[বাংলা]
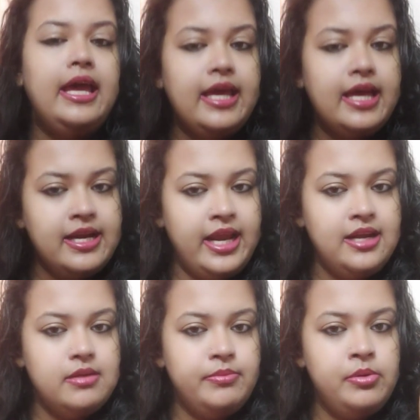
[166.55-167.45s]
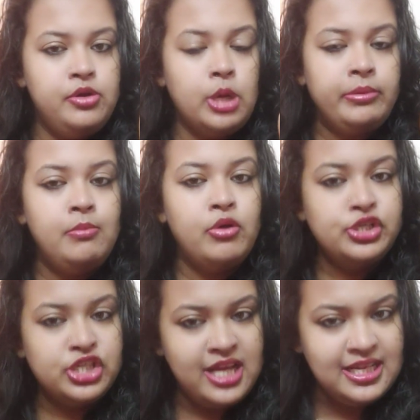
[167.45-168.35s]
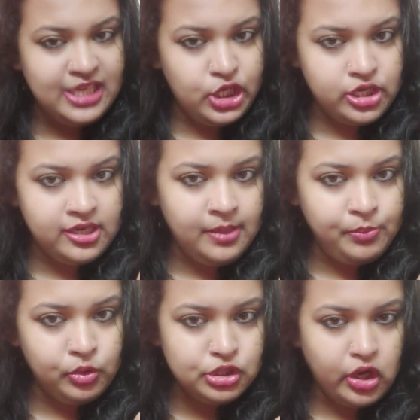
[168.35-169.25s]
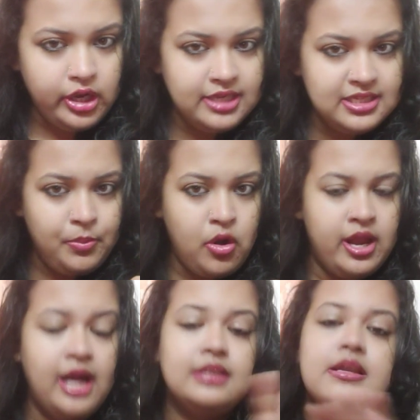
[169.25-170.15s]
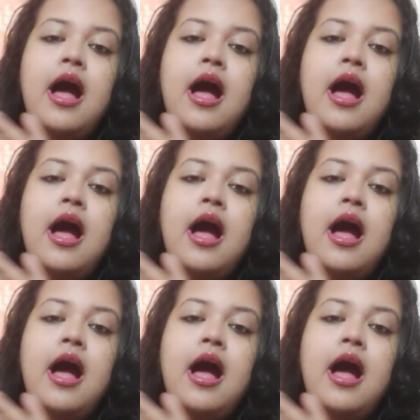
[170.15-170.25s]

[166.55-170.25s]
হেয়ারের বিভিন্ন রকমের ময়শ্চারাইজেশন ইনপুট করার যে প্রোডাক্ট